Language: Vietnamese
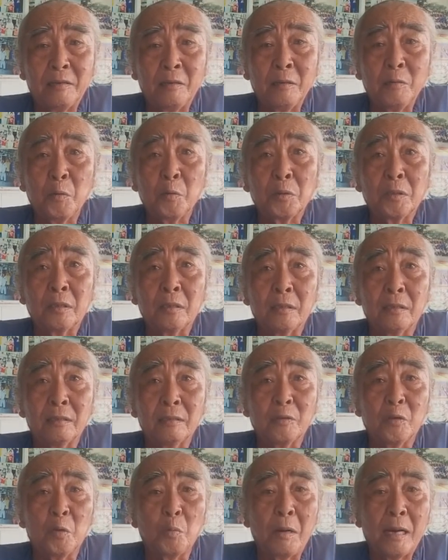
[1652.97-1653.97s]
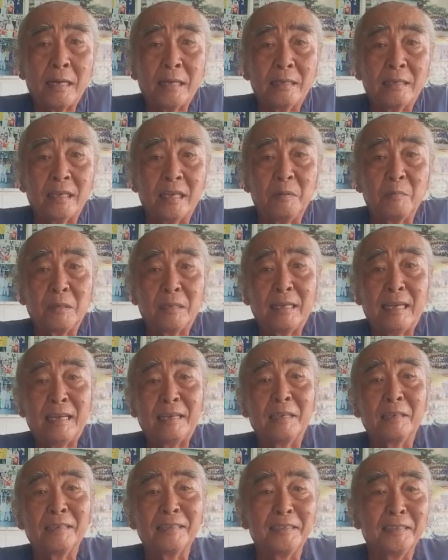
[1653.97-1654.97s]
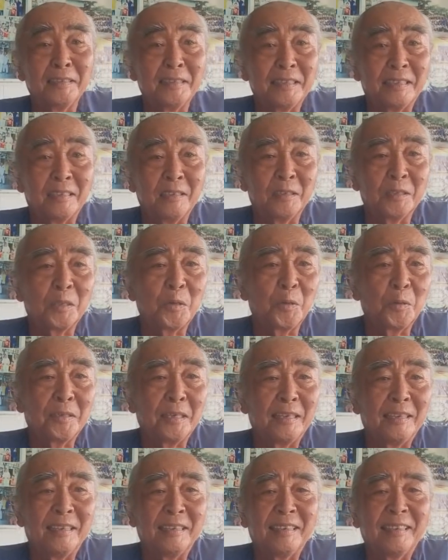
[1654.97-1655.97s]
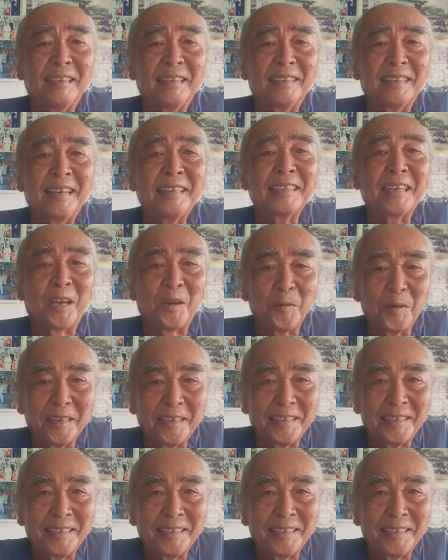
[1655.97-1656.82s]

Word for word: nói luôn cho cô bác anh chị mình nghe đừng cười cười tôi thì gắng chịu đi